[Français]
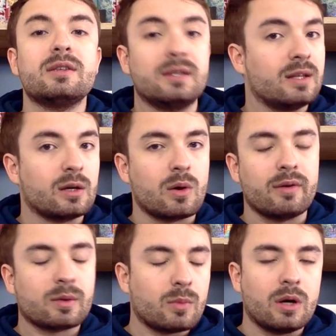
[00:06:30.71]
Si t'es d'accord
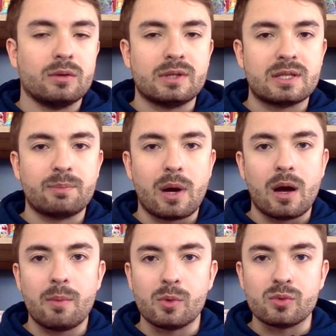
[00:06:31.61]
avec moi, n'hésite pas
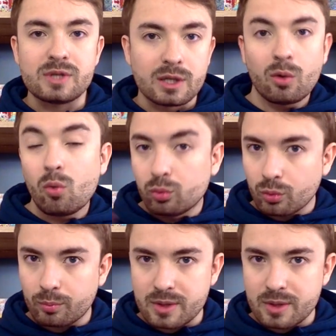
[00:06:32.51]
à me le dire ou non,